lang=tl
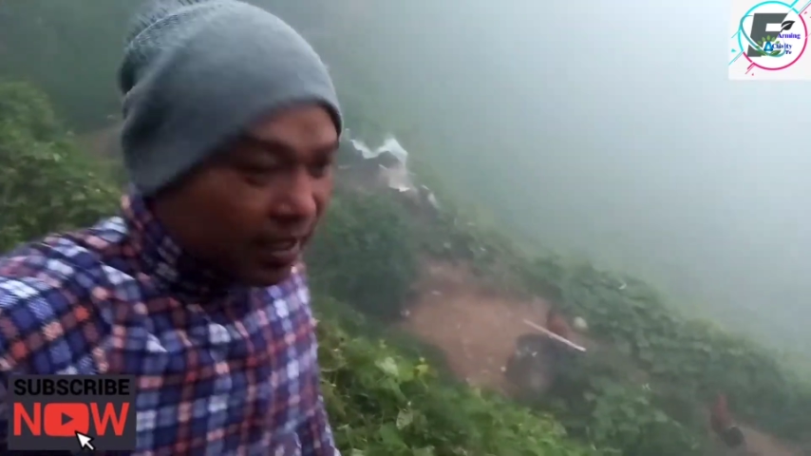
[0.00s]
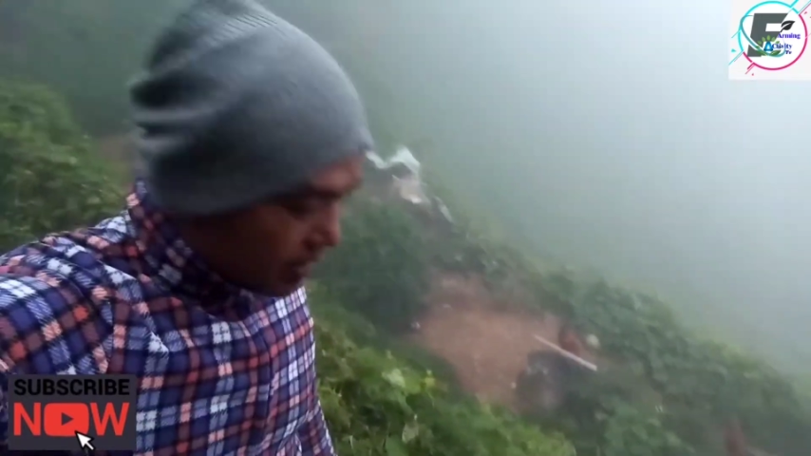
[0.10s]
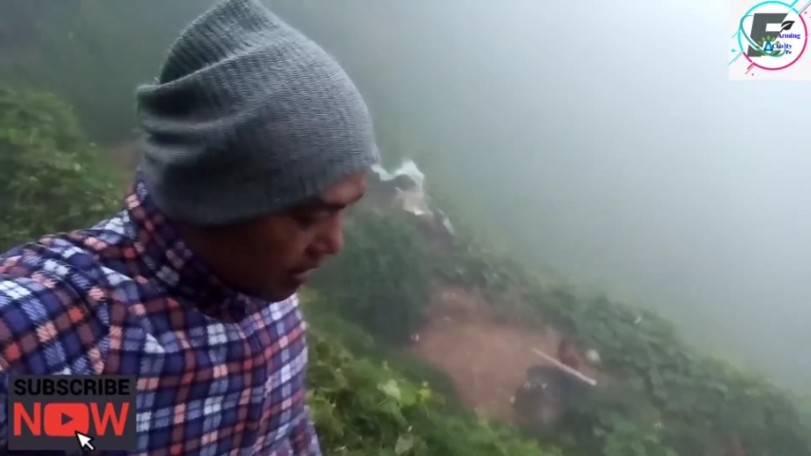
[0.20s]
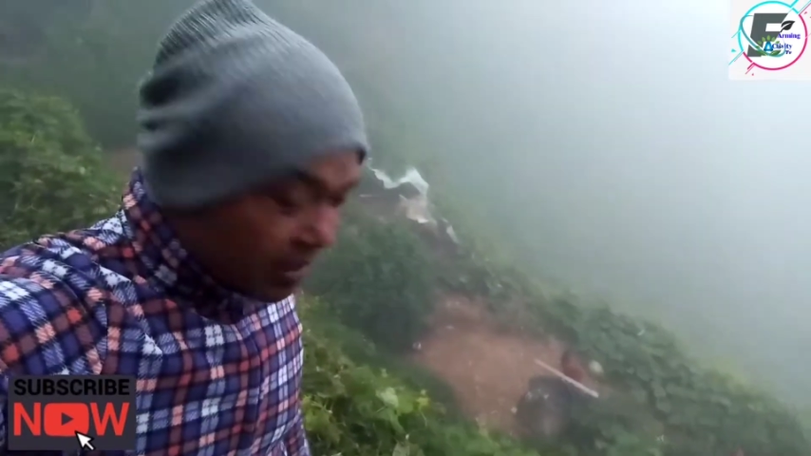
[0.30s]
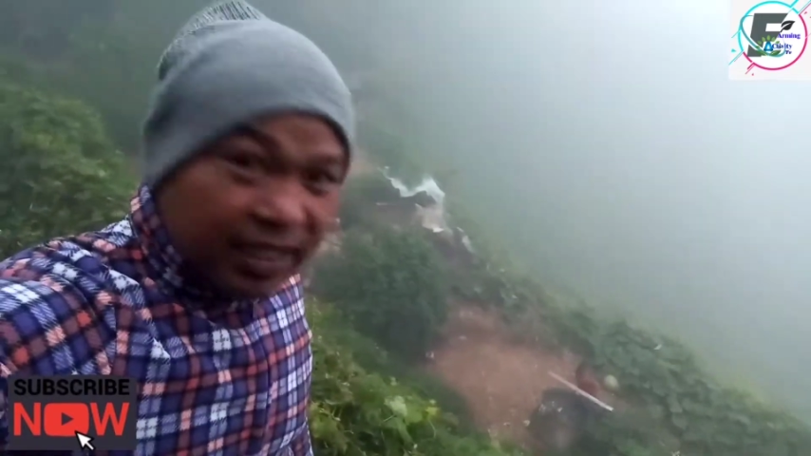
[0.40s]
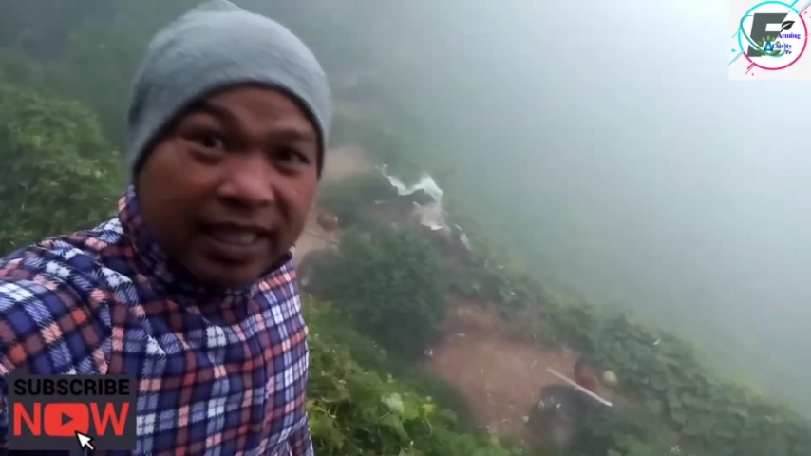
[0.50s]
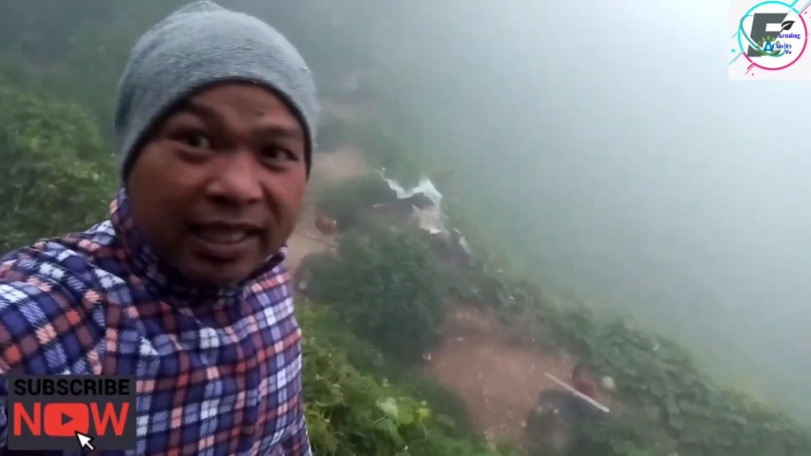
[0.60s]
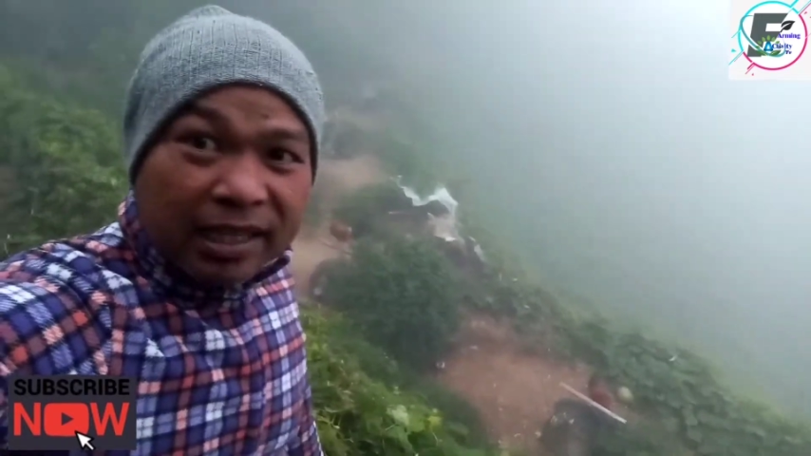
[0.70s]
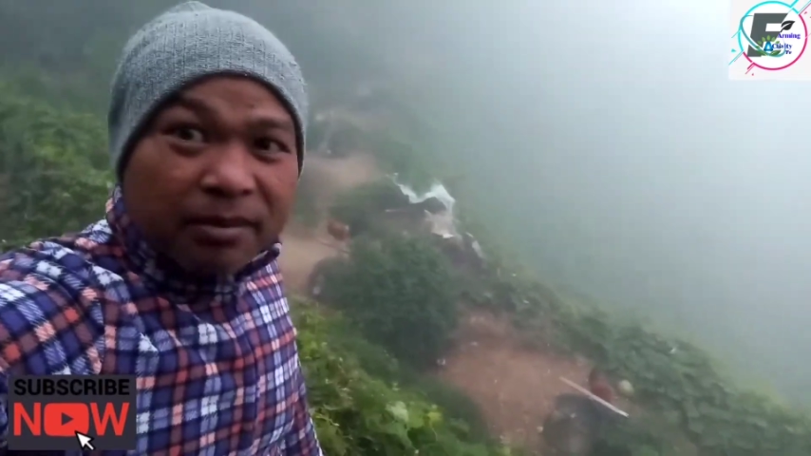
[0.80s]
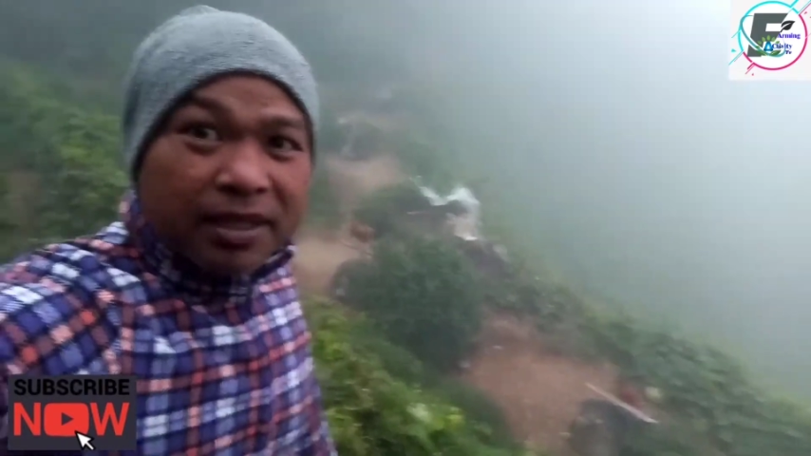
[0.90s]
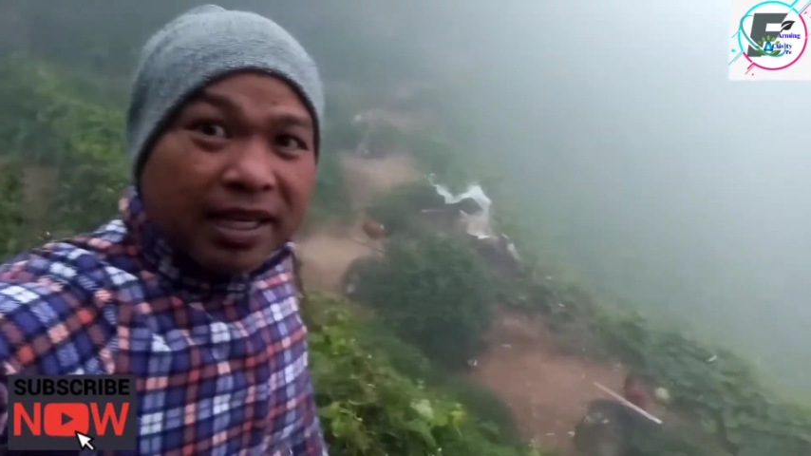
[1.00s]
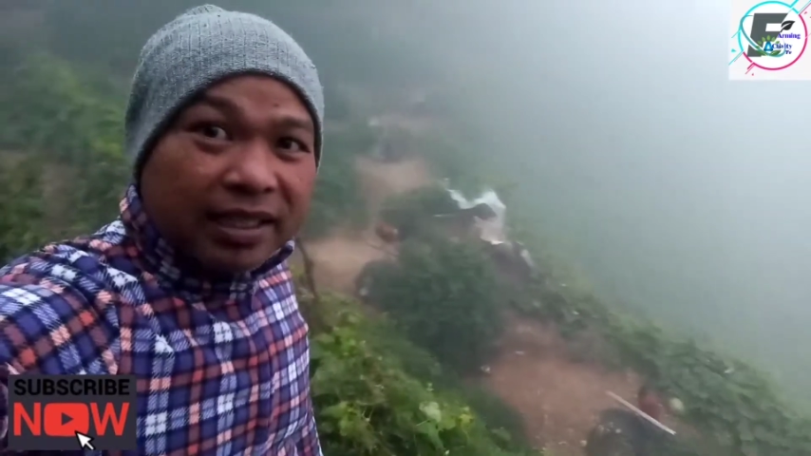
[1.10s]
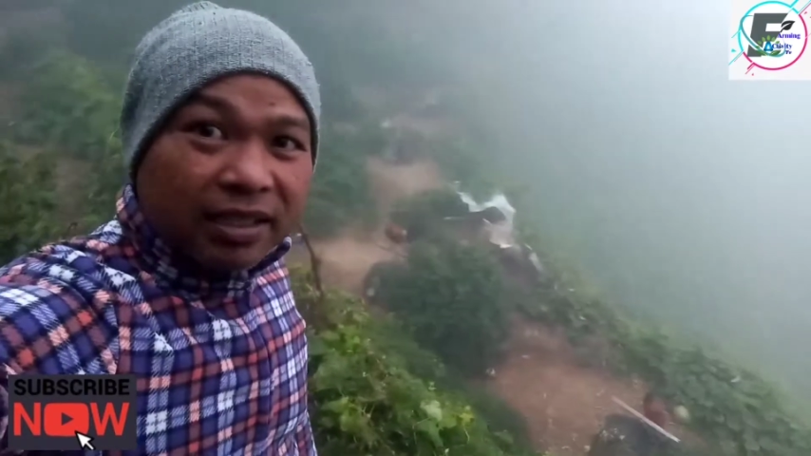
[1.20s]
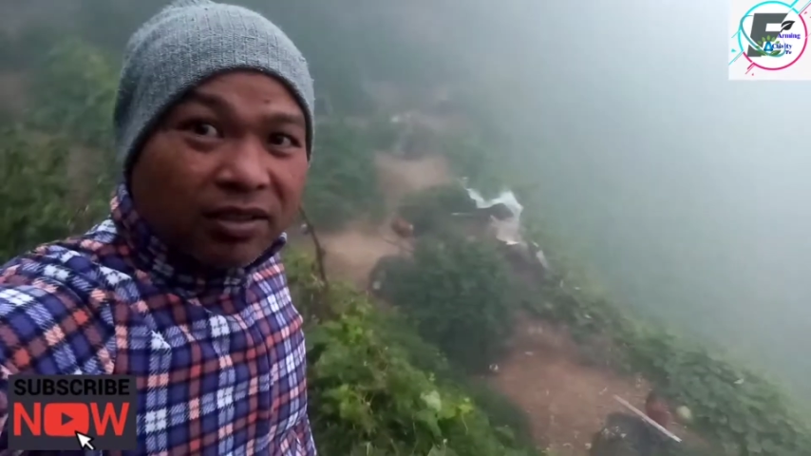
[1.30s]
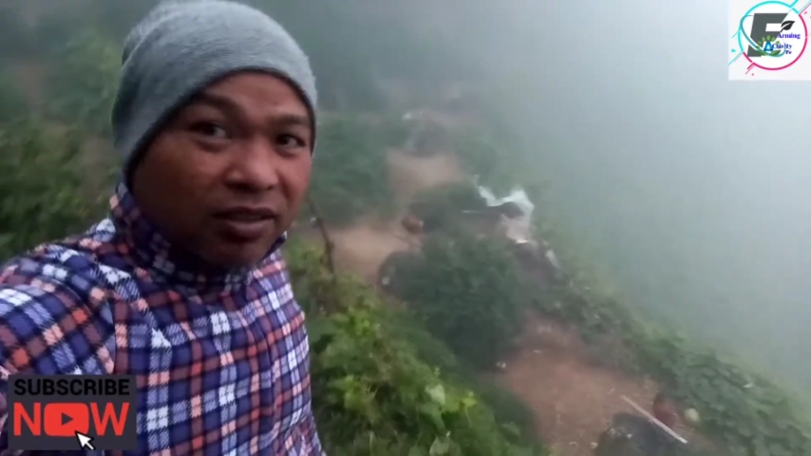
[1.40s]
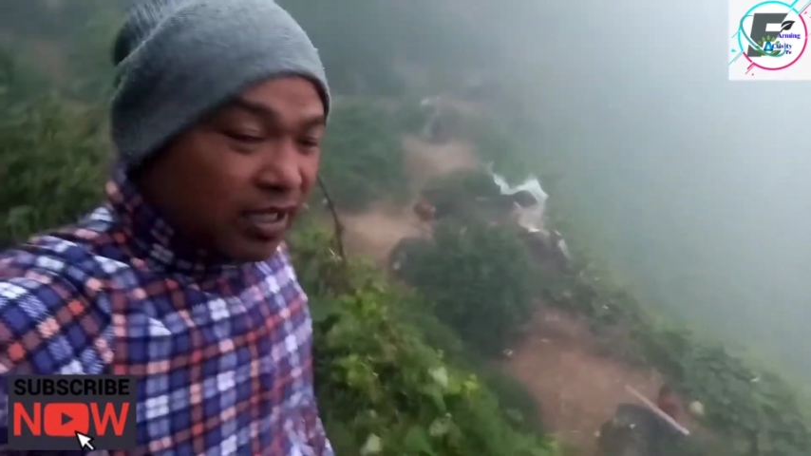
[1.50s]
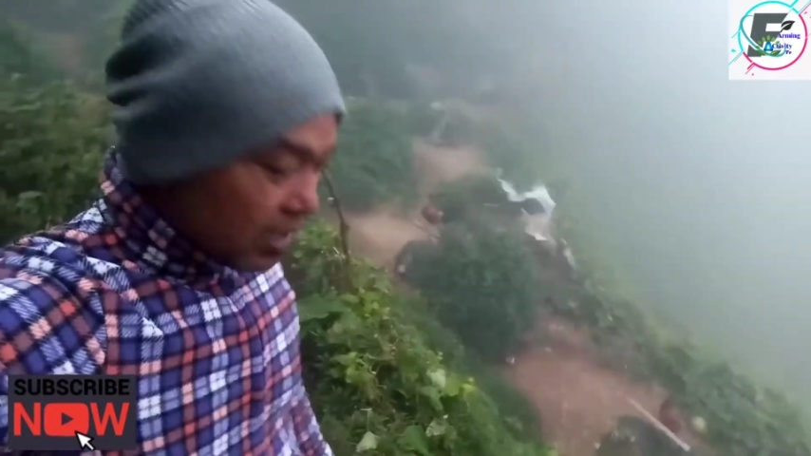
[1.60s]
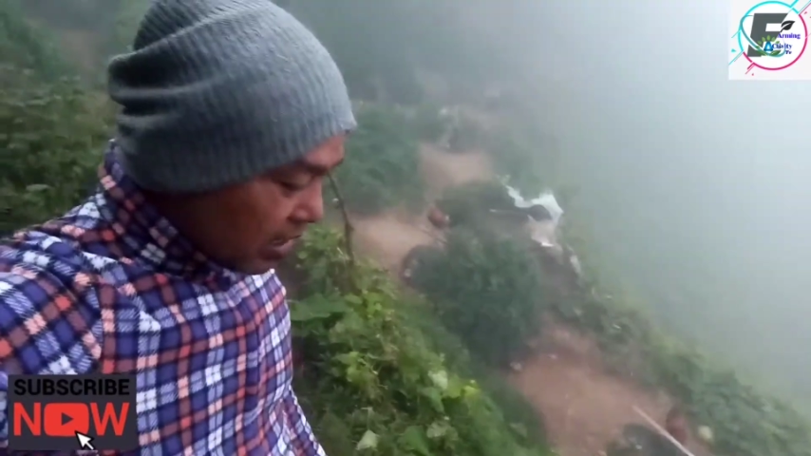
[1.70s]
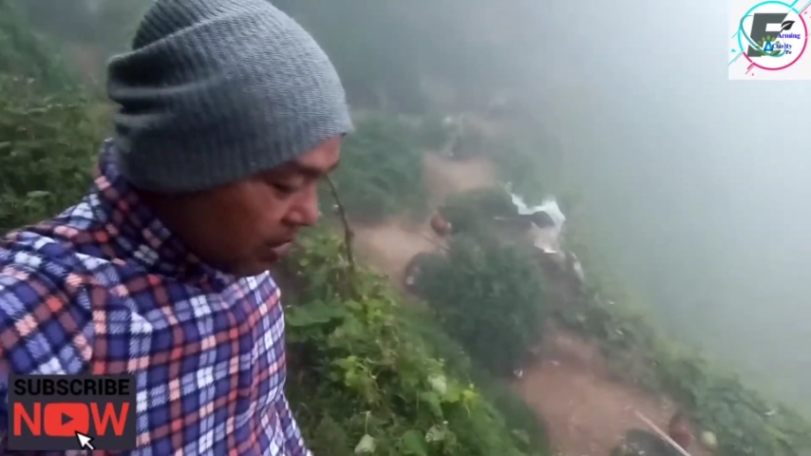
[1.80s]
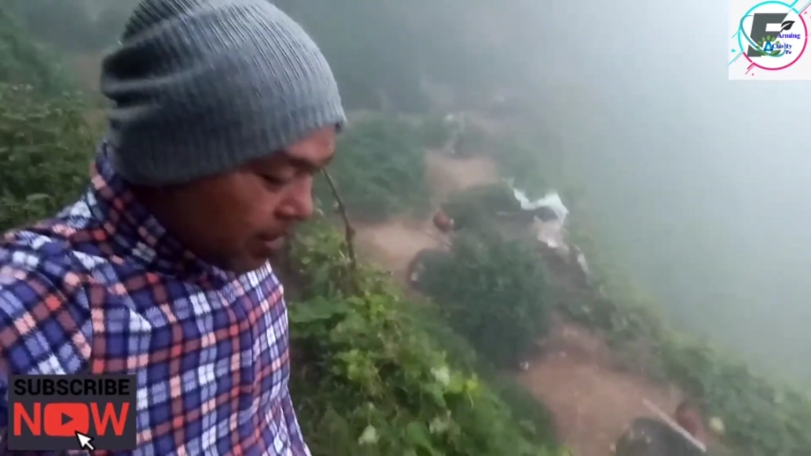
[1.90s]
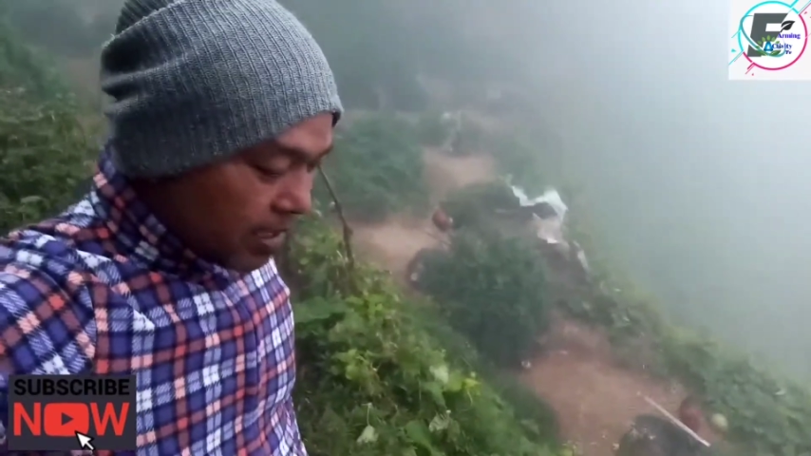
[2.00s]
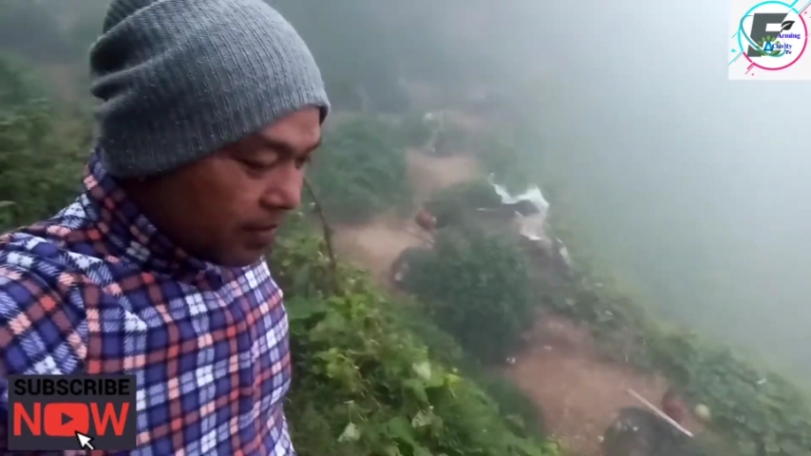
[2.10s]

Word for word: Uh, nakita naman natin okay sila, di ba?